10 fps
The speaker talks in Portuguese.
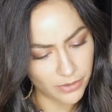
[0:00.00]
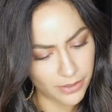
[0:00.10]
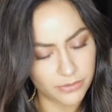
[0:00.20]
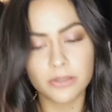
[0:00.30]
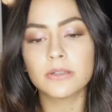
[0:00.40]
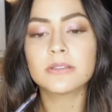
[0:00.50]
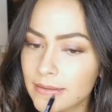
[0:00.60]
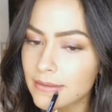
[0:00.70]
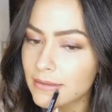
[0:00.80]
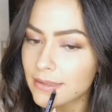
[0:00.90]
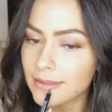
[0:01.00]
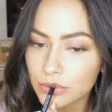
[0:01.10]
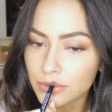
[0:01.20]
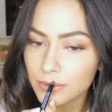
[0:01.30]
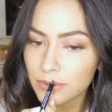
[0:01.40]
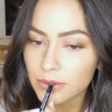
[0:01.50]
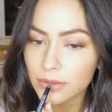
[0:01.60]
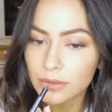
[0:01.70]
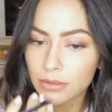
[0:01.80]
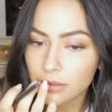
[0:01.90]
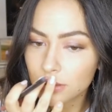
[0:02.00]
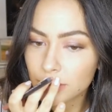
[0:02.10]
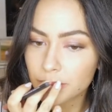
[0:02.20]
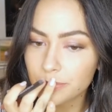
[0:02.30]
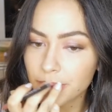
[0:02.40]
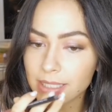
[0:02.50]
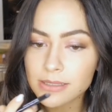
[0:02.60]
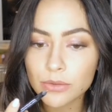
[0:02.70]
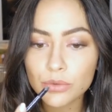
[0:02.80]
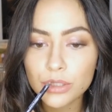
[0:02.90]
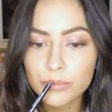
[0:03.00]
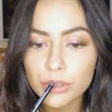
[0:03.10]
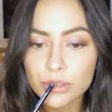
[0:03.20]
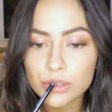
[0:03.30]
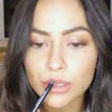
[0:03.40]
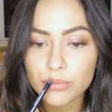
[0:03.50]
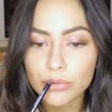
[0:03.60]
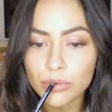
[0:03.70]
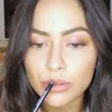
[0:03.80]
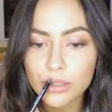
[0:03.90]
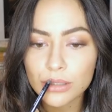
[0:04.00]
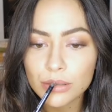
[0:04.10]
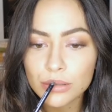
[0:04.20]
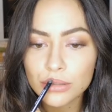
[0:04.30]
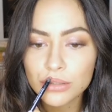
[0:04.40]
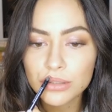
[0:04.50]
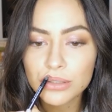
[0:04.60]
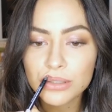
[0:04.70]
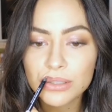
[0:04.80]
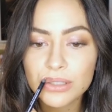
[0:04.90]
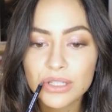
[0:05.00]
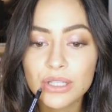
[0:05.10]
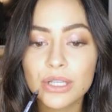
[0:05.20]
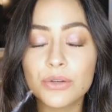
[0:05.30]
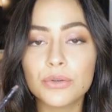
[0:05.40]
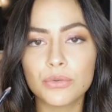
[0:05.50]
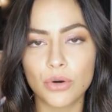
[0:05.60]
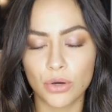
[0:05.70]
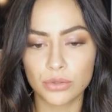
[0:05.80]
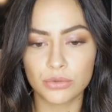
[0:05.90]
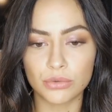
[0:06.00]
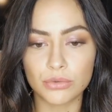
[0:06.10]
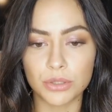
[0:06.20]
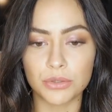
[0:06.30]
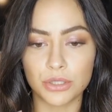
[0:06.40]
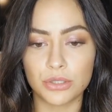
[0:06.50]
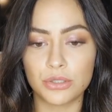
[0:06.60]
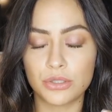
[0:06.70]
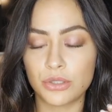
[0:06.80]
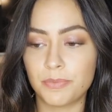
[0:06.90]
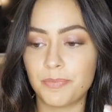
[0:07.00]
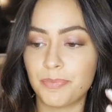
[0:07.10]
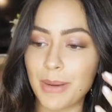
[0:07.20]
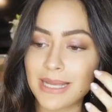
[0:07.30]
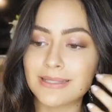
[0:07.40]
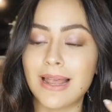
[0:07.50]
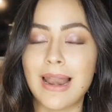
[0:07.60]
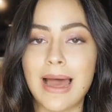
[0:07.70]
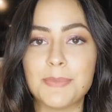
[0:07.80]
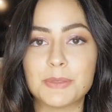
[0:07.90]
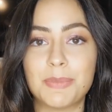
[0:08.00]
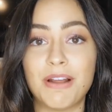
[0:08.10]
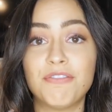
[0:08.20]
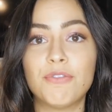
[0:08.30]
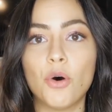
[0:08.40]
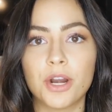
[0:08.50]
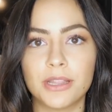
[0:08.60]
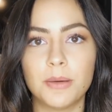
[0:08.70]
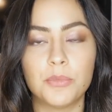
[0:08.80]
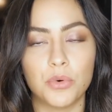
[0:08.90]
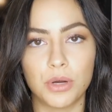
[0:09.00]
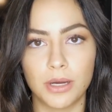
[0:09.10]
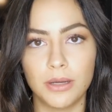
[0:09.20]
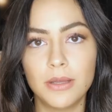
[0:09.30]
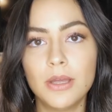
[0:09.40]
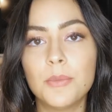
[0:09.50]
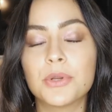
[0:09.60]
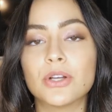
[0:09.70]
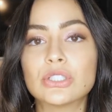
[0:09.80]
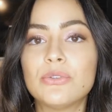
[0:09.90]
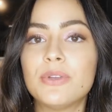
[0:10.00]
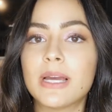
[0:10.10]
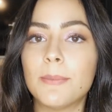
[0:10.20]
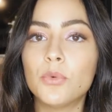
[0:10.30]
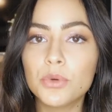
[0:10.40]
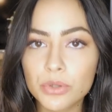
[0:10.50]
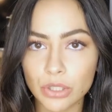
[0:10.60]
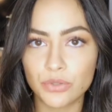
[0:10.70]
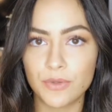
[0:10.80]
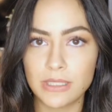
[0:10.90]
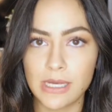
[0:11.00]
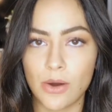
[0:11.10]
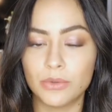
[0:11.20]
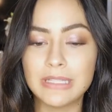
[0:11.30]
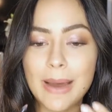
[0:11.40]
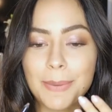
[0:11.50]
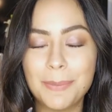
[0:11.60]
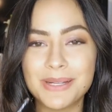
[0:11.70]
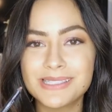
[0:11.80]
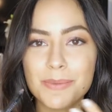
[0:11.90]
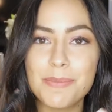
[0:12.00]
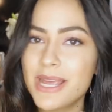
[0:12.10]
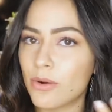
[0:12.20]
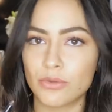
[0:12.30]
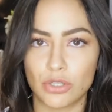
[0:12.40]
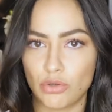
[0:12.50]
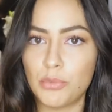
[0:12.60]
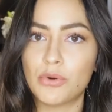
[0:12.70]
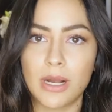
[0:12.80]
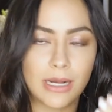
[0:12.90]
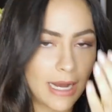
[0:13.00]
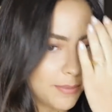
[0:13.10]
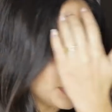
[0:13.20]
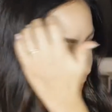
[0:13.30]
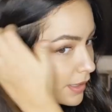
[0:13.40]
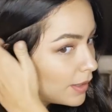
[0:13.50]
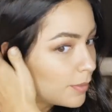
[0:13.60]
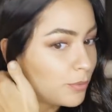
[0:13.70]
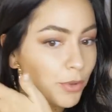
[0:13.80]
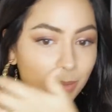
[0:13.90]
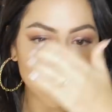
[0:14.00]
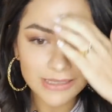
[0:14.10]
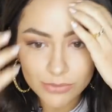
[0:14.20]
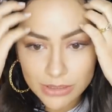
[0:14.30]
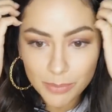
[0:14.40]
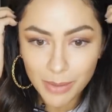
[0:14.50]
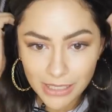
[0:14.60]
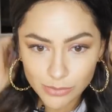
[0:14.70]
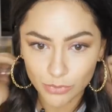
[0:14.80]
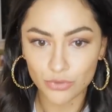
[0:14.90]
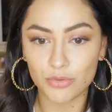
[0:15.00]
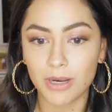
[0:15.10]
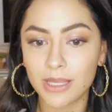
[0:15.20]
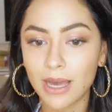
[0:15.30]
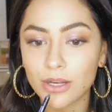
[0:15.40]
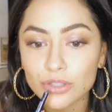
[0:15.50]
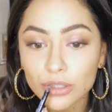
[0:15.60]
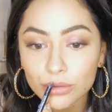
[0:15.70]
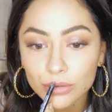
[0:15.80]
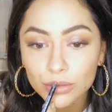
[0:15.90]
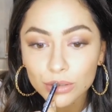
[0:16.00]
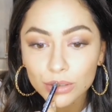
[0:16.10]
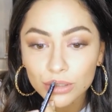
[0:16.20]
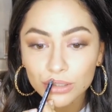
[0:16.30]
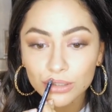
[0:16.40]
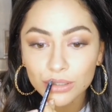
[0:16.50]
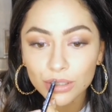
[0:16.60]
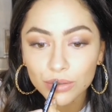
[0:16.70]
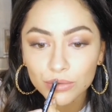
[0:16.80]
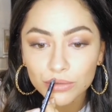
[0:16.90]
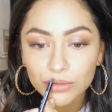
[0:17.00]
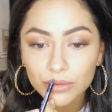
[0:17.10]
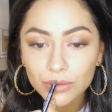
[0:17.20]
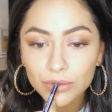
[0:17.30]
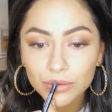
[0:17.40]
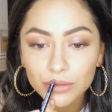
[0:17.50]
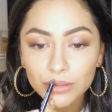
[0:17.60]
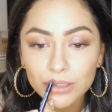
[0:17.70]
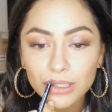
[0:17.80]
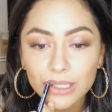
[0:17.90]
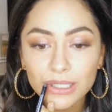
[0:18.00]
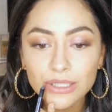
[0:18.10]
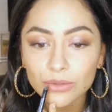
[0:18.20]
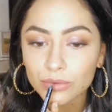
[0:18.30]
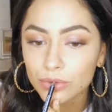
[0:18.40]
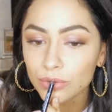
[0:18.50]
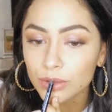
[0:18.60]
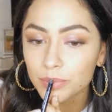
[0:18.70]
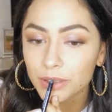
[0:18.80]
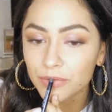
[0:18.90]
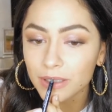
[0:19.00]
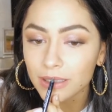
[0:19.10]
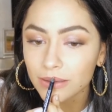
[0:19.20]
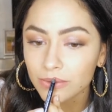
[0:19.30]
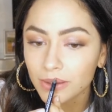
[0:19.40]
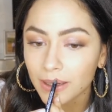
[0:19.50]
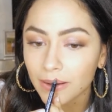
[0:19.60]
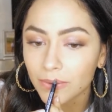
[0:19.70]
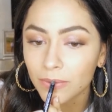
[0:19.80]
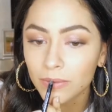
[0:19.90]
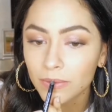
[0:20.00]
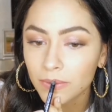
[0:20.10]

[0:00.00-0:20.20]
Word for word: Forever. Sim, os dois que eu vou usar. Passa no limite da boca. Eu não gosto quando a gente passa lápis para fora da boca, porque eu acho que fica muito artificial. Dá para perceber onde a sua boca acaba, por mais que você passe um monte de maquiagem. Então, esse é um truque para ficar natural